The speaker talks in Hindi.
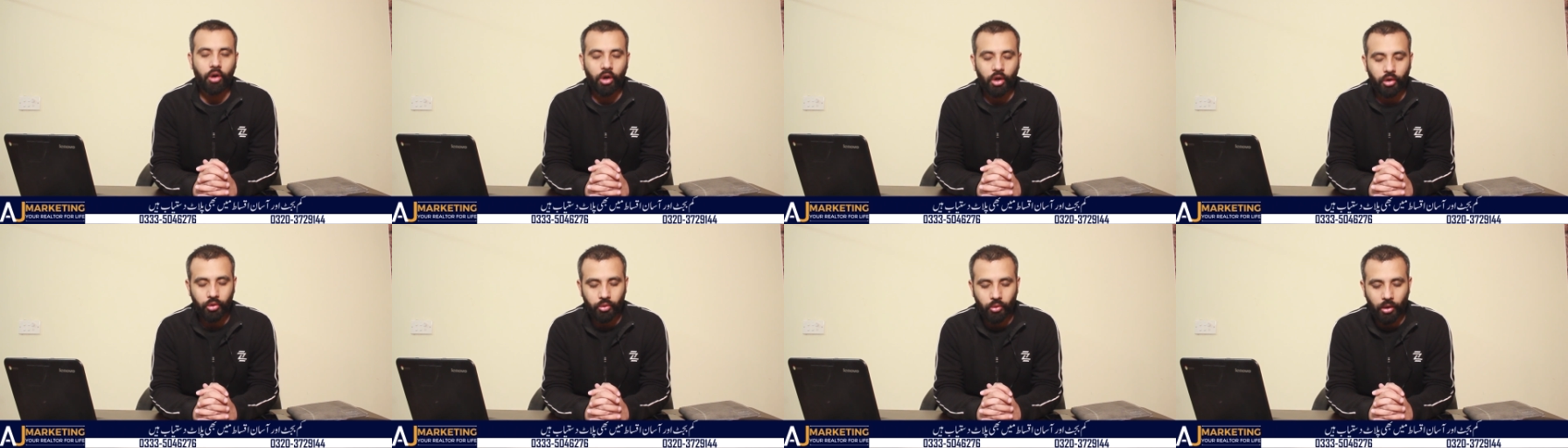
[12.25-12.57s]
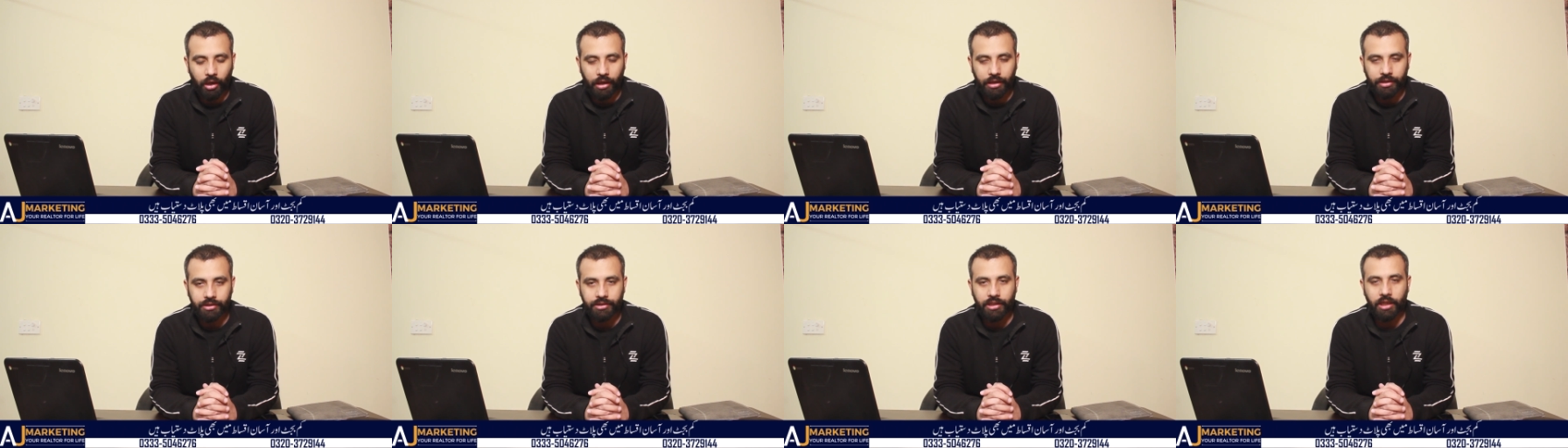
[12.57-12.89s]
और
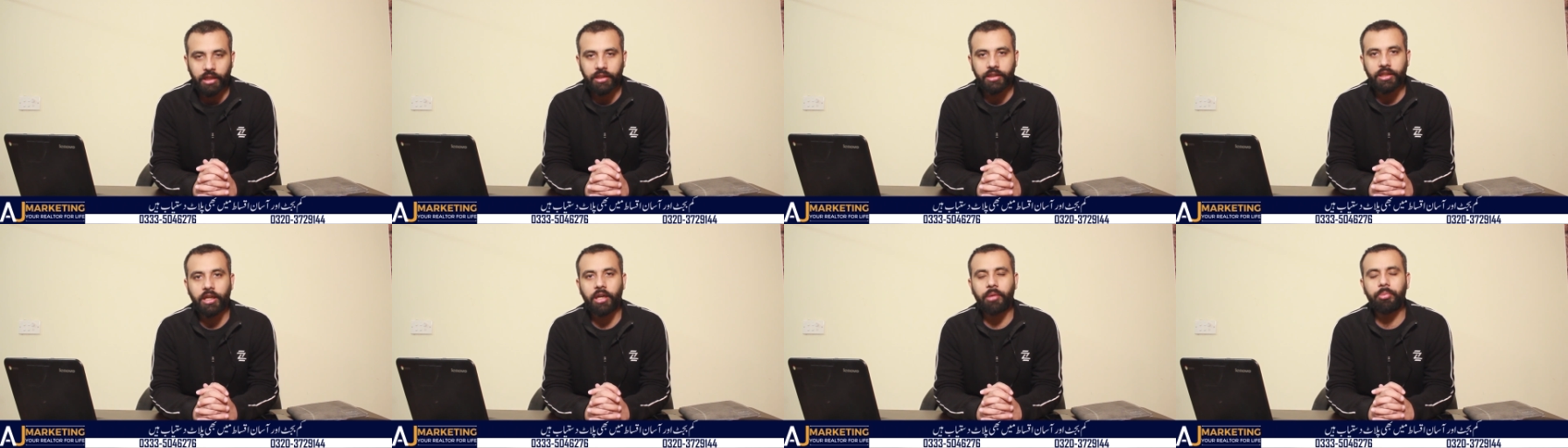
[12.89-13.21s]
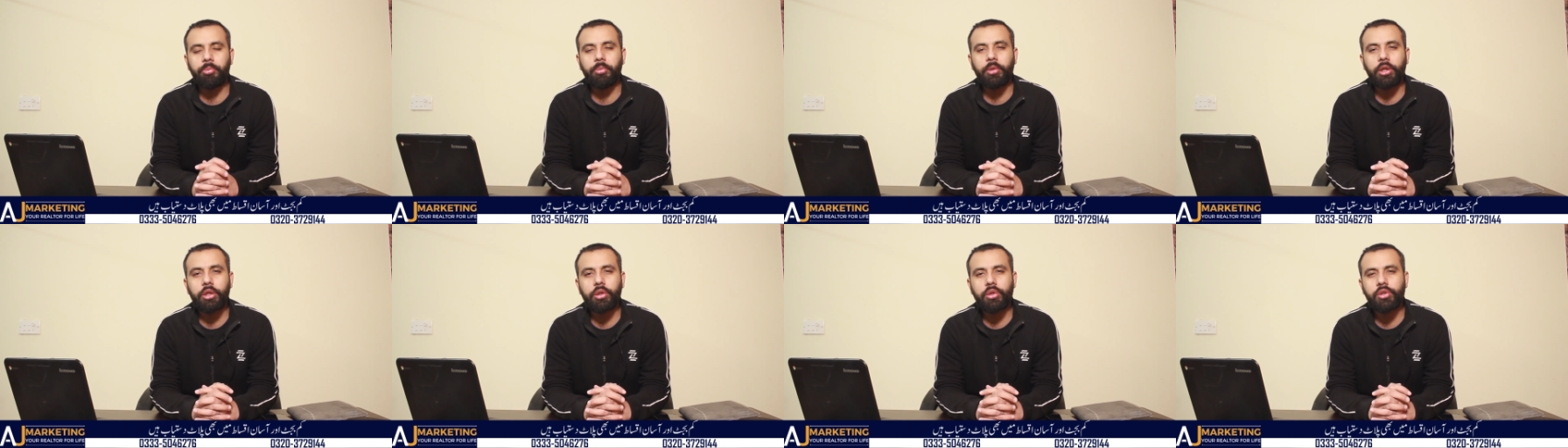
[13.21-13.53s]
दुआ के साथ कि
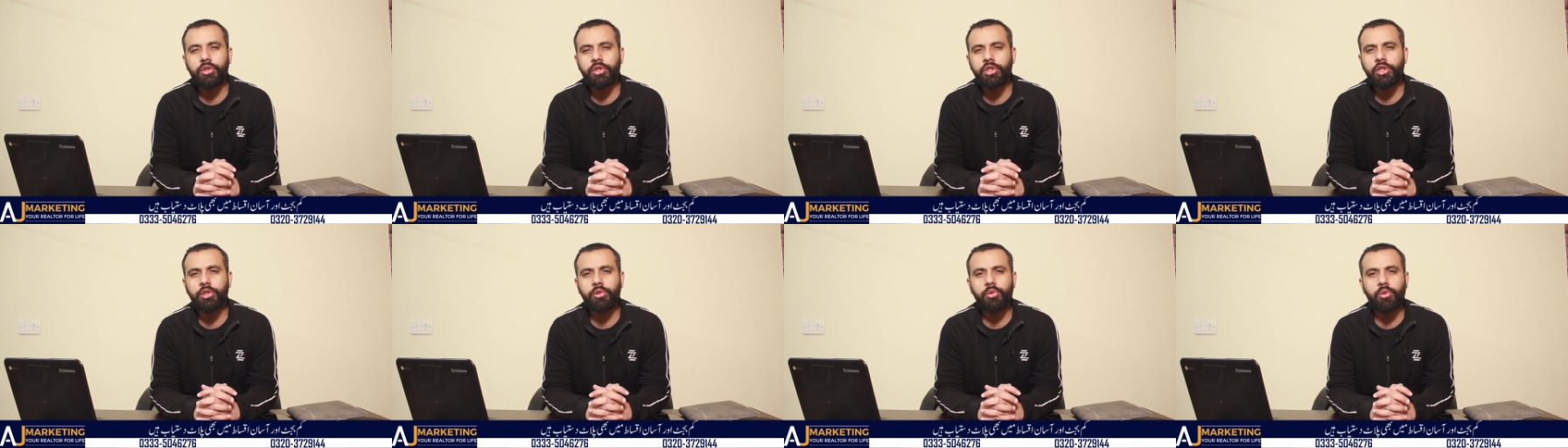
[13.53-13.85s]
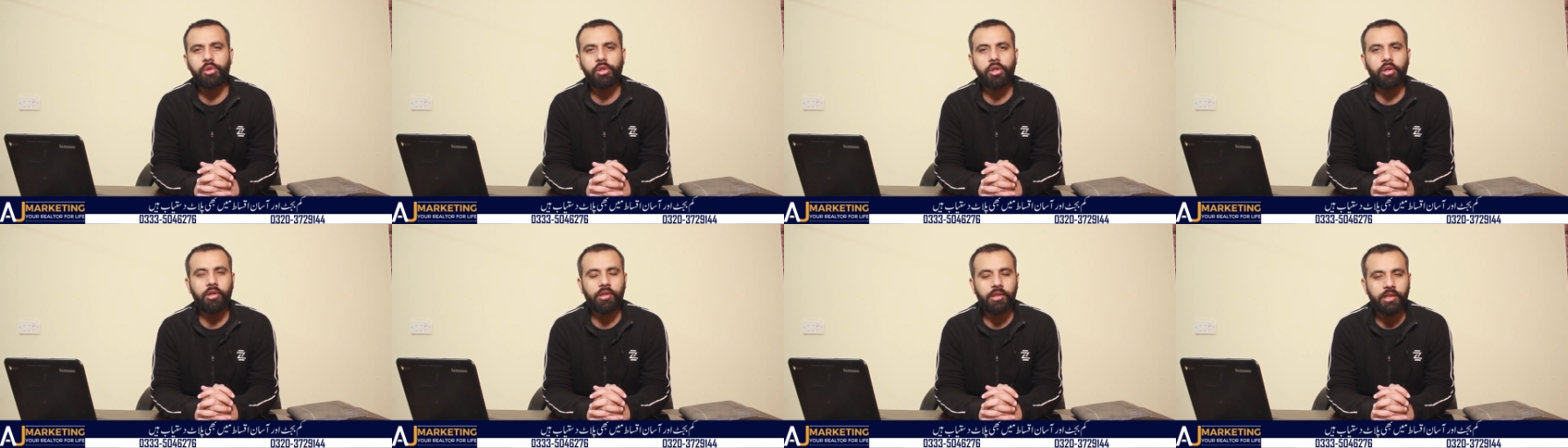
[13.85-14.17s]
आप बिल्कुल ठीक
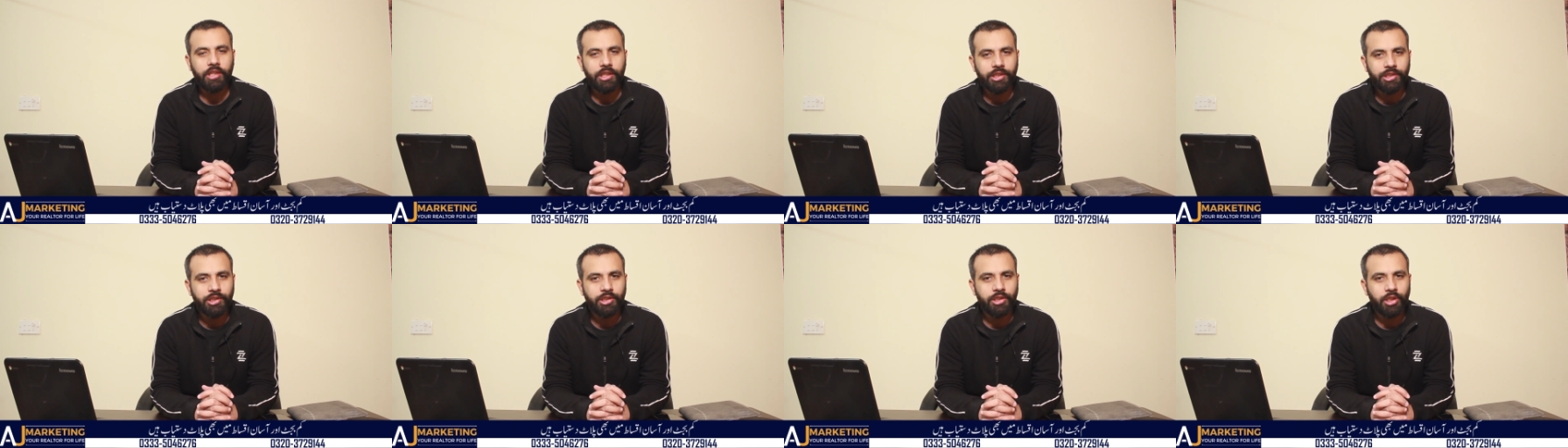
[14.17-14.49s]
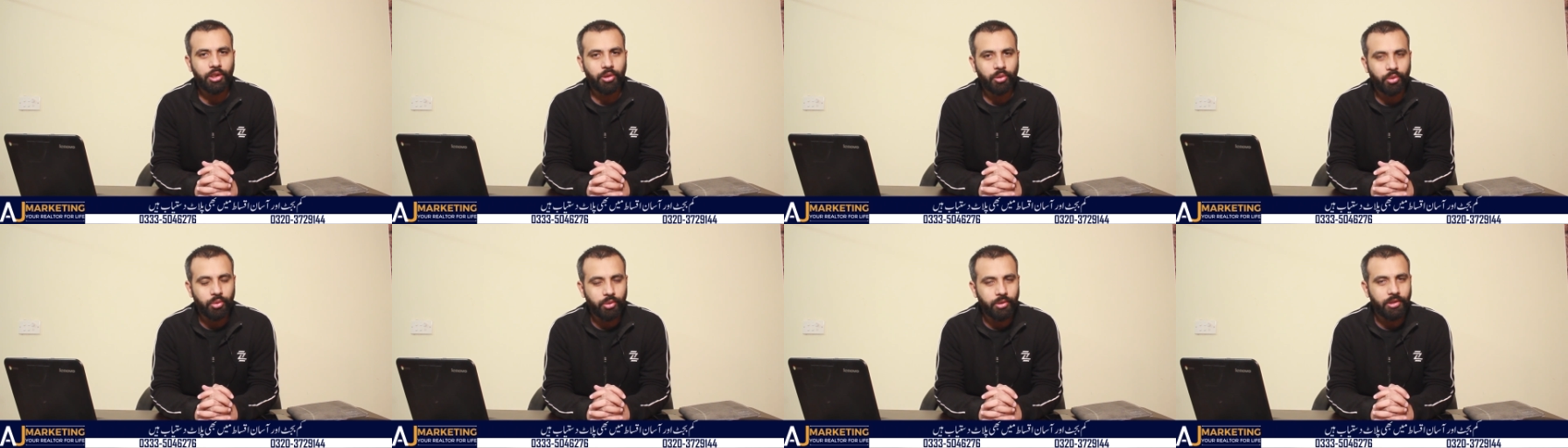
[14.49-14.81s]
होंगे और
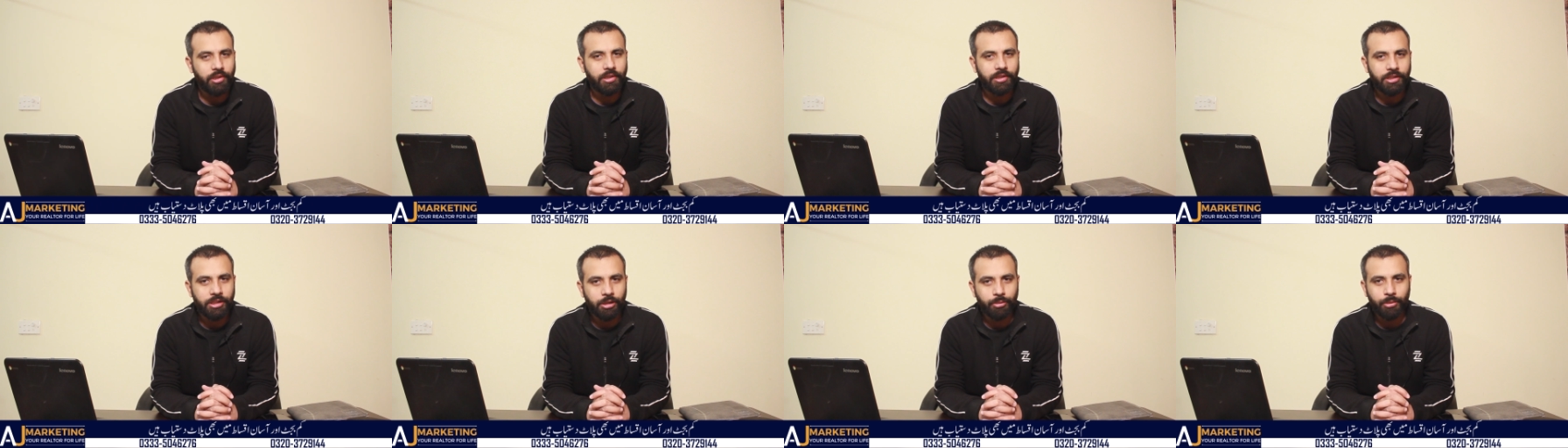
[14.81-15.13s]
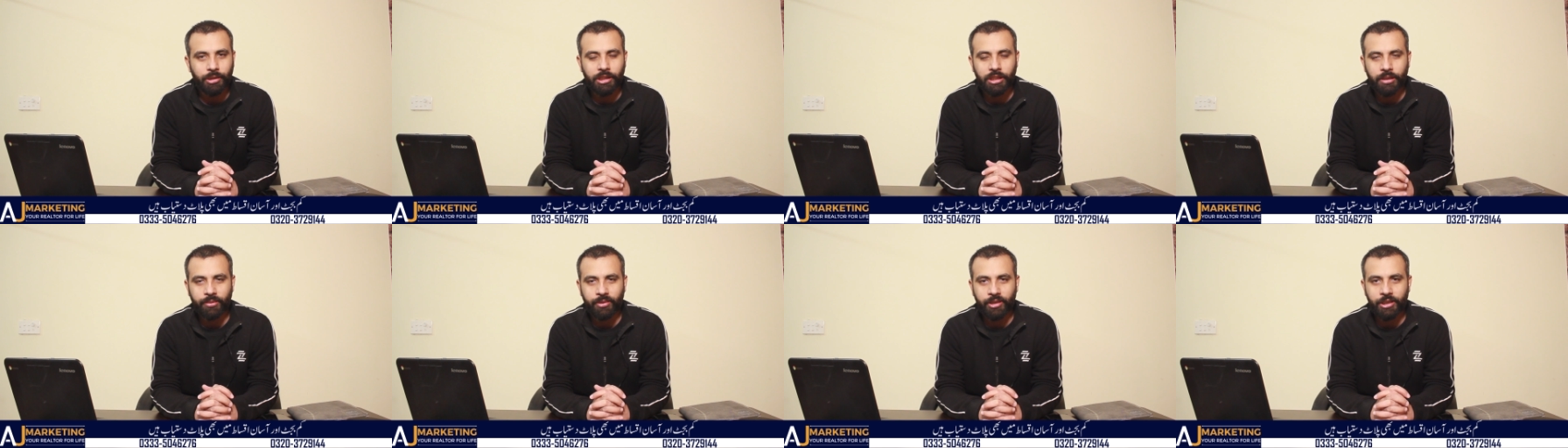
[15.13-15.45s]
दस्त कुदरत से
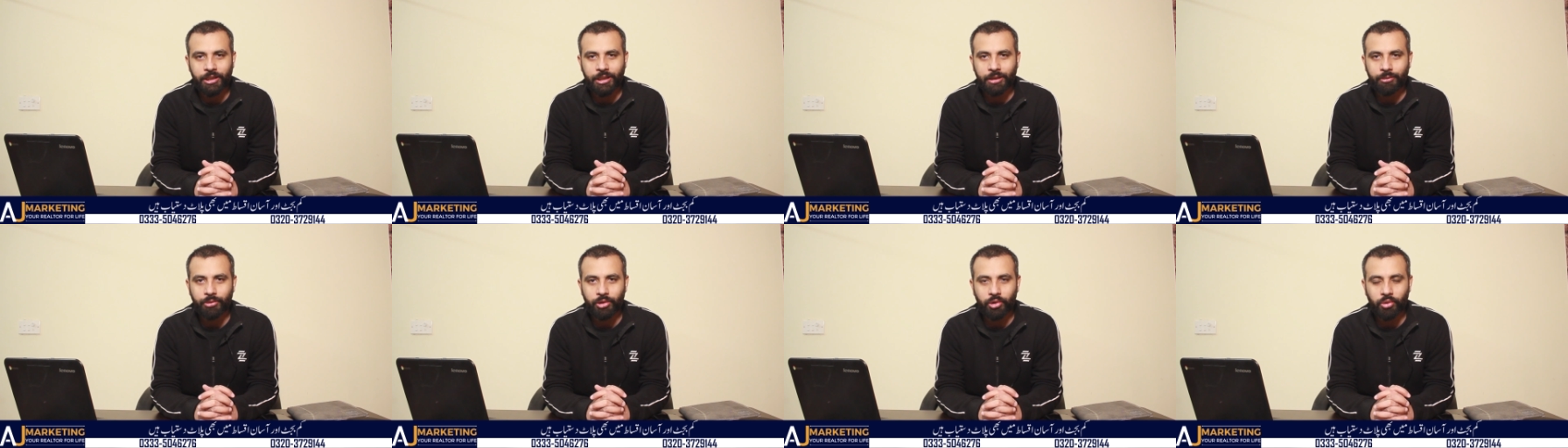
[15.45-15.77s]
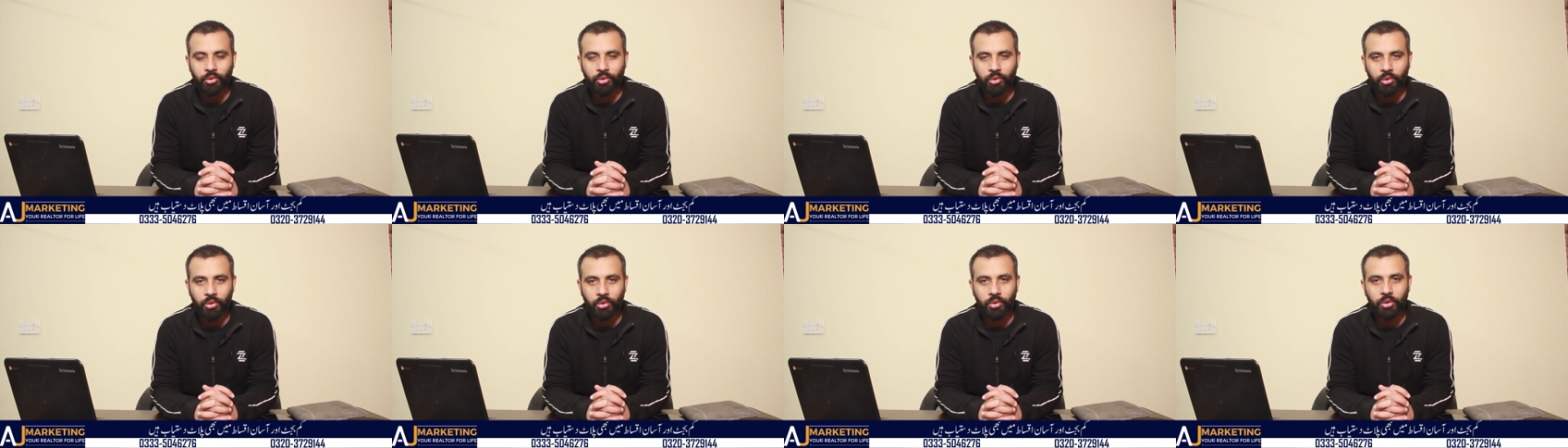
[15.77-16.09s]
मिलने वाली
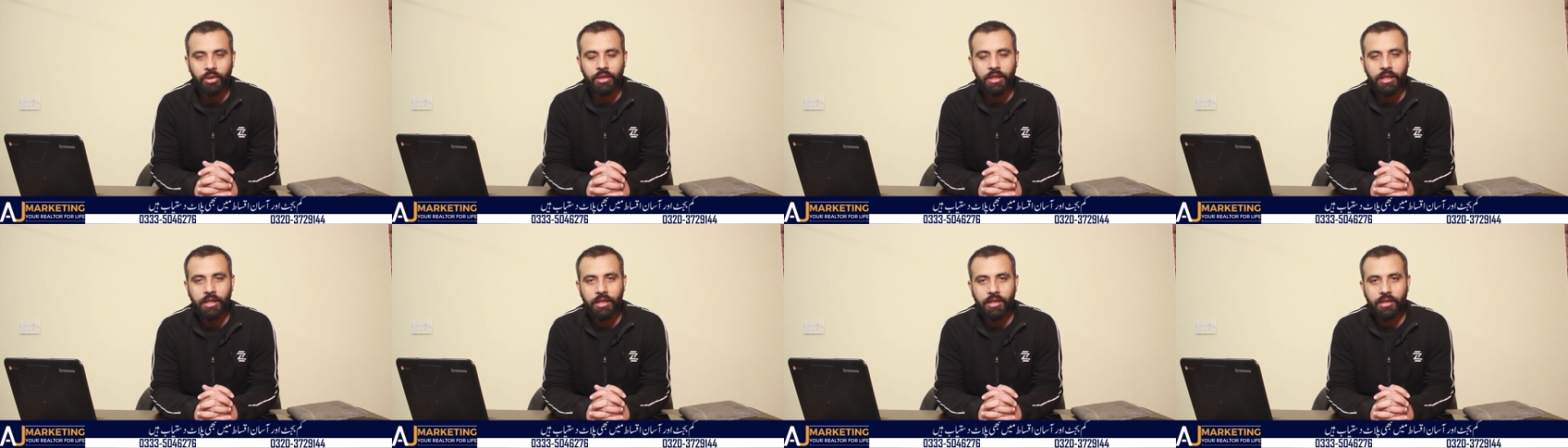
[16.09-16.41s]
नियमतों को